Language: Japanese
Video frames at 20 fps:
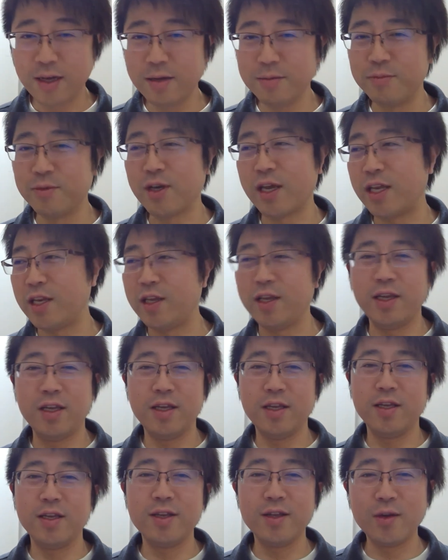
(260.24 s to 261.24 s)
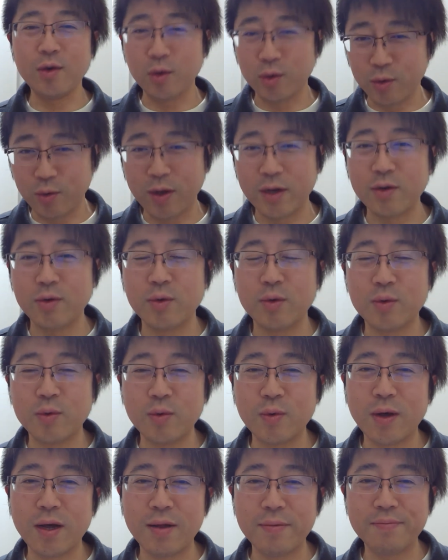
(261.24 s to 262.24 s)
無限に断るこ
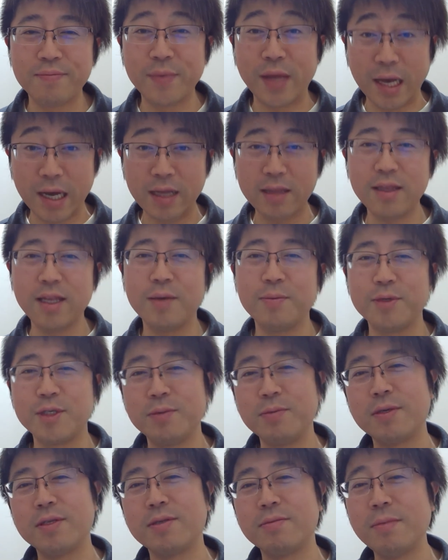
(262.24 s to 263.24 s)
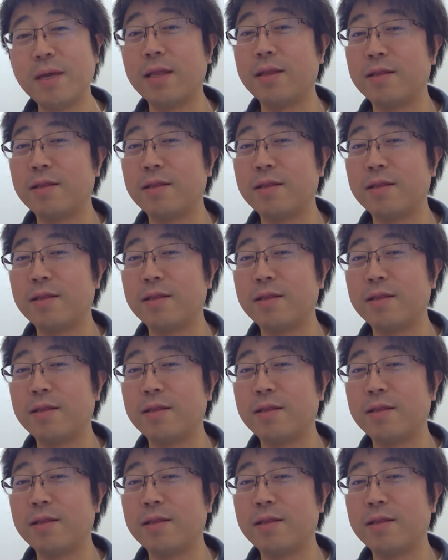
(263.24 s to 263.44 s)
とはなかったりもします。